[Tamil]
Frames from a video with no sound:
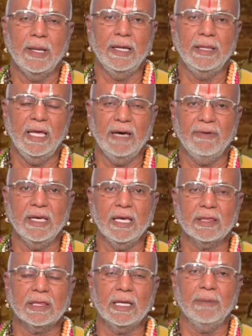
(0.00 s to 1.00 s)
அதிலே
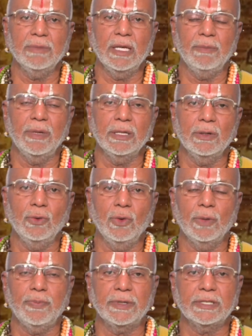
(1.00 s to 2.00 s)
தேவயத்தனம் என்பது
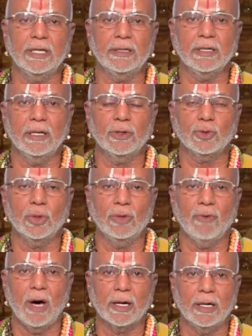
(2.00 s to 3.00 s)
நூறு பர்சன்ட் என்று
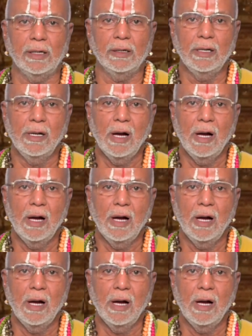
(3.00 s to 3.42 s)
சொல்லுவார்கள்